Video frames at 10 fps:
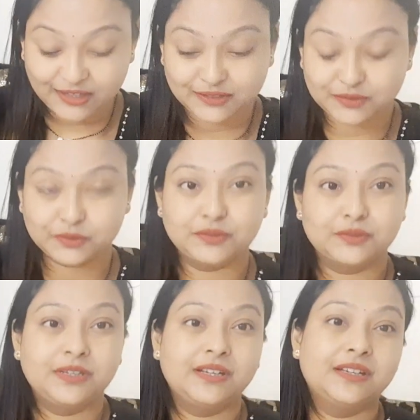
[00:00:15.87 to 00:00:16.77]
तो
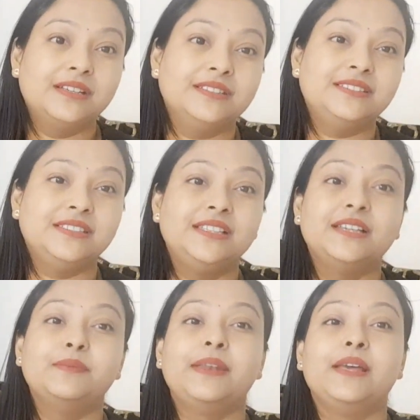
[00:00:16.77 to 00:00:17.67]

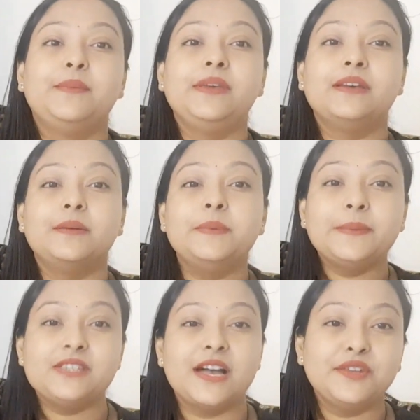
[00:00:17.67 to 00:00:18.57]
इसीलिए मैंने अभी अभी
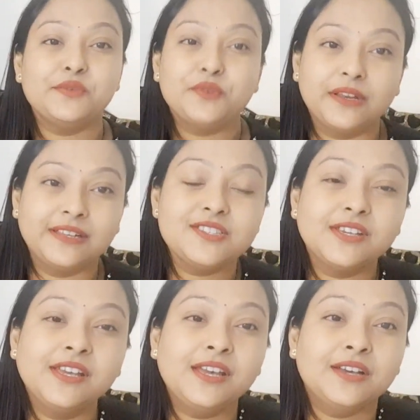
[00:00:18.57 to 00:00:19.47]
मैं जा रही हूँ कॉलेज
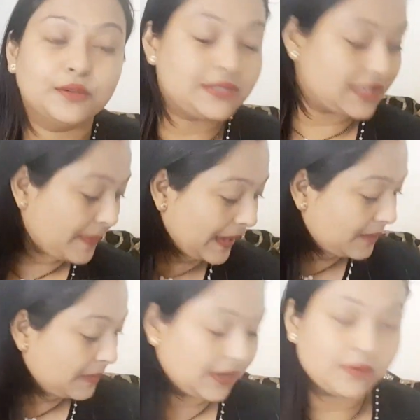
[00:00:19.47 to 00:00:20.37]
उससे पहले
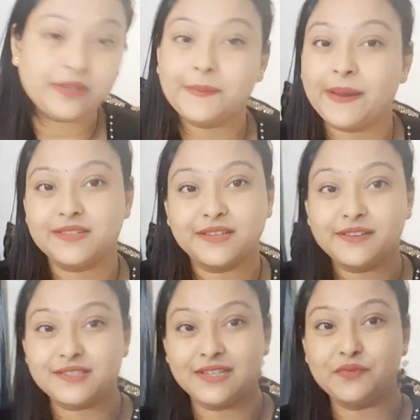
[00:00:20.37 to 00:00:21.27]
मेरे को ये पार्सल
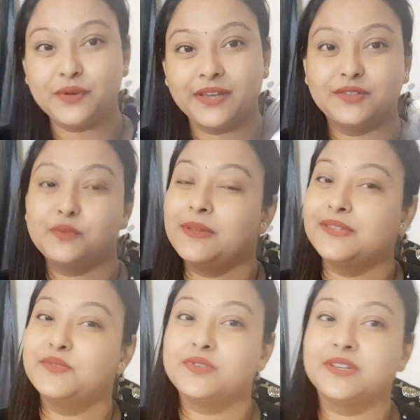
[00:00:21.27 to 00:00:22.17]
रिसीव हो गया था तो मैंने
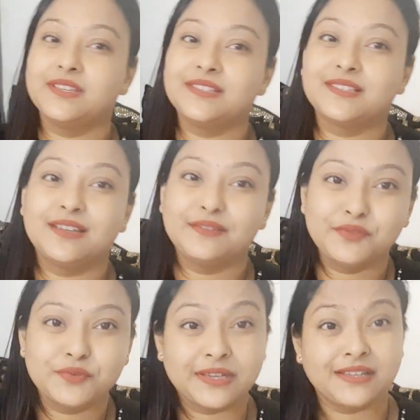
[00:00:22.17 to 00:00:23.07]
सोचा कि इसका
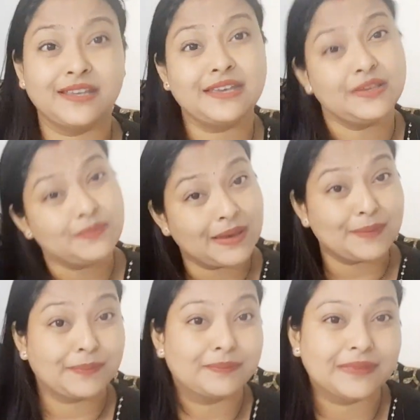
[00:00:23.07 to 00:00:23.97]
रिव्यू करके ही मैं
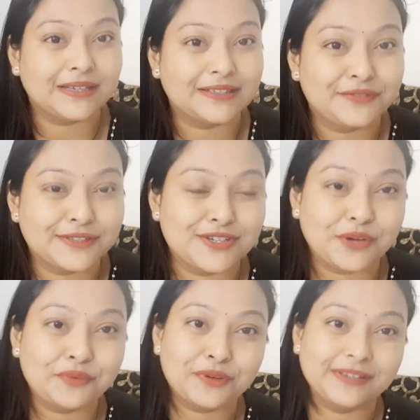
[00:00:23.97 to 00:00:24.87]
आप फिर
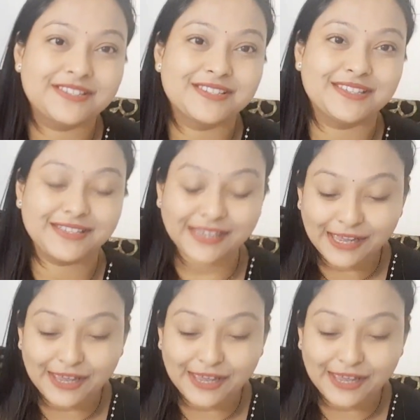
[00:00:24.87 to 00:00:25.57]
जाऊँ कॉलेज के लिए